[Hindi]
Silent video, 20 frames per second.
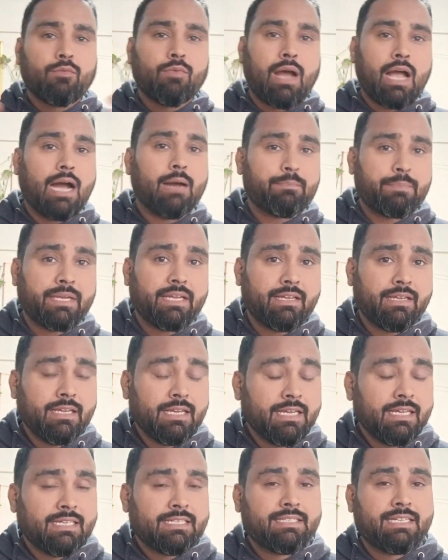वहां पे
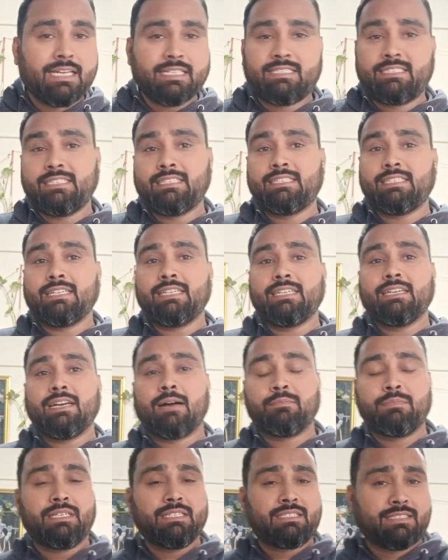ये चीजें
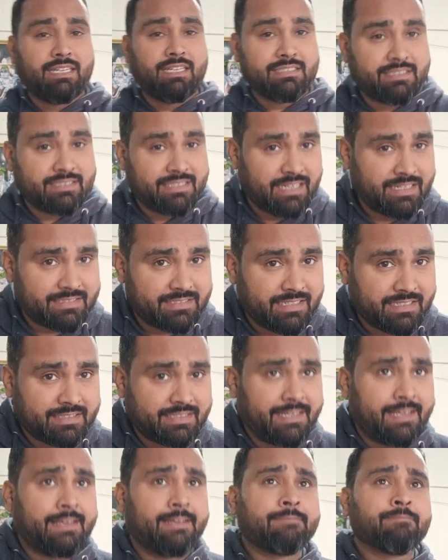हम डिस्कस कर
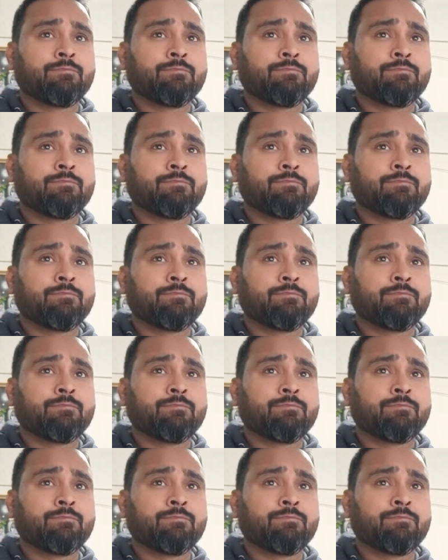सकते हैं